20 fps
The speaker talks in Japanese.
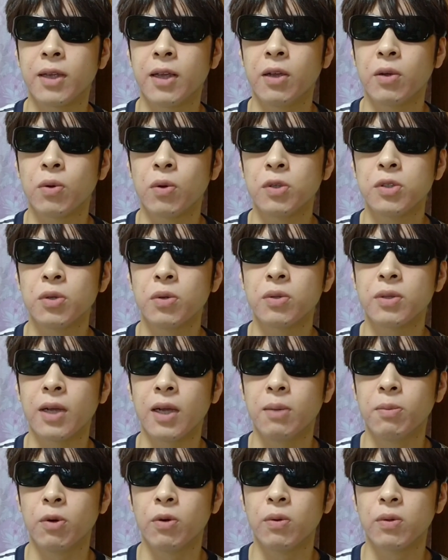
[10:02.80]
健康状
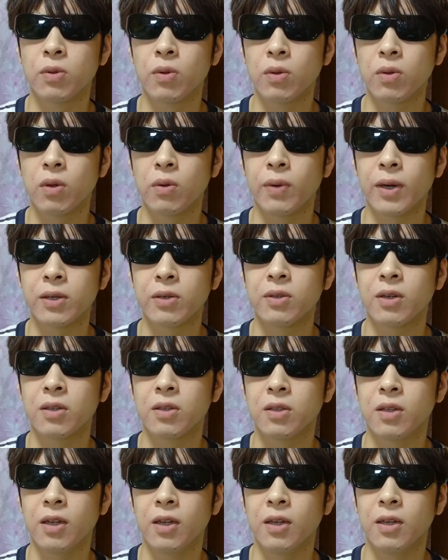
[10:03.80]
態もどんどん悪くなっ
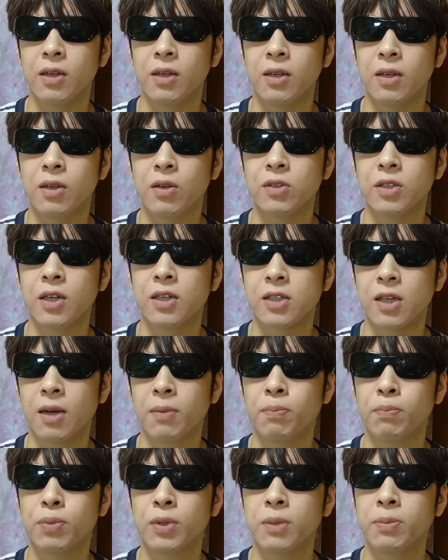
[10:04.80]
ていくじゃないですか。
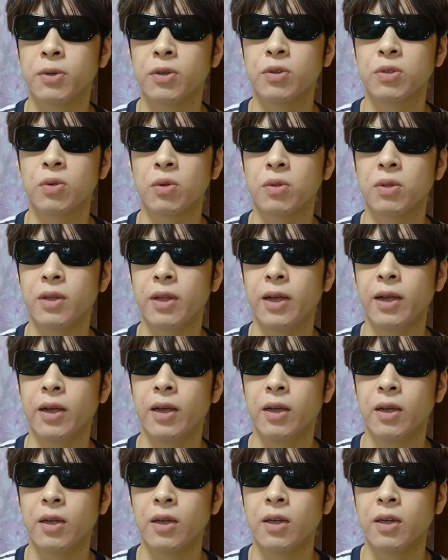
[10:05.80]
ブクブク太っ
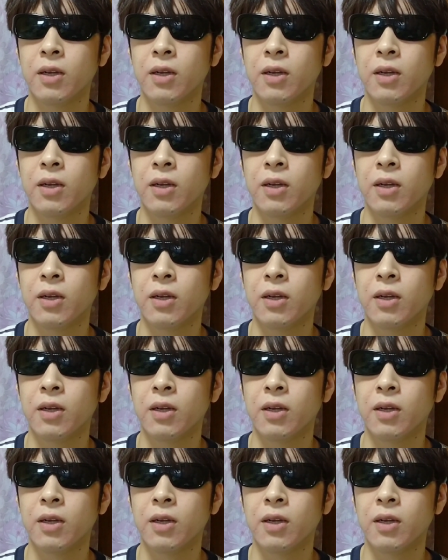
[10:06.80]
て。